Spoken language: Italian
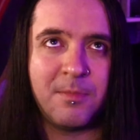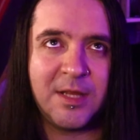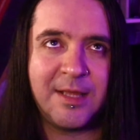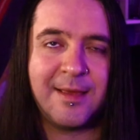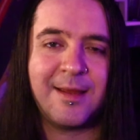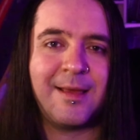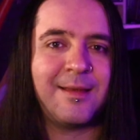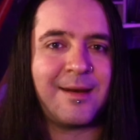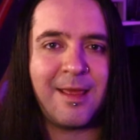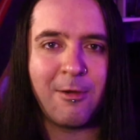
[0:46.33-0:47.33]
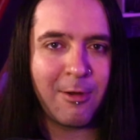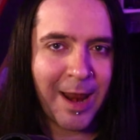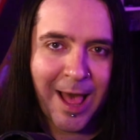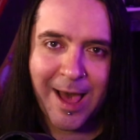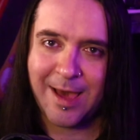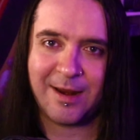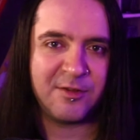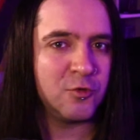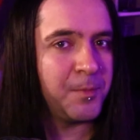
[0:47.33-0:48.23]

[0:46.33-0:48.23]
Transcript: in maniera regolare,